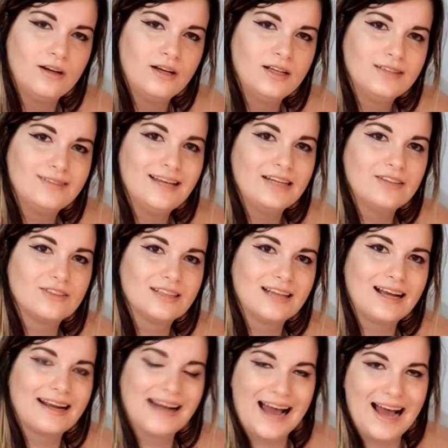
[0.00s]
dentro
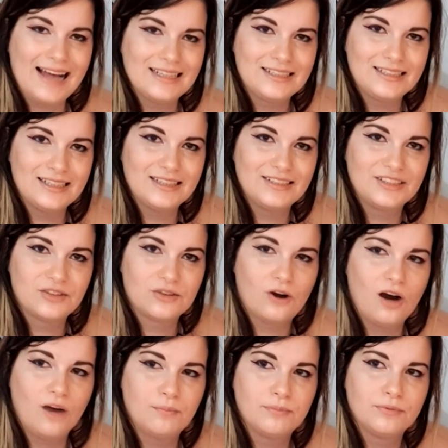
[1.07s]
da caixa de
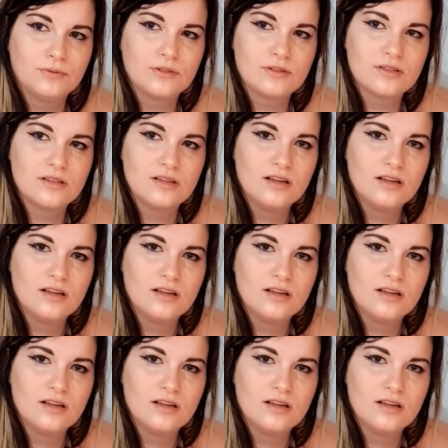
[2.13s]
copos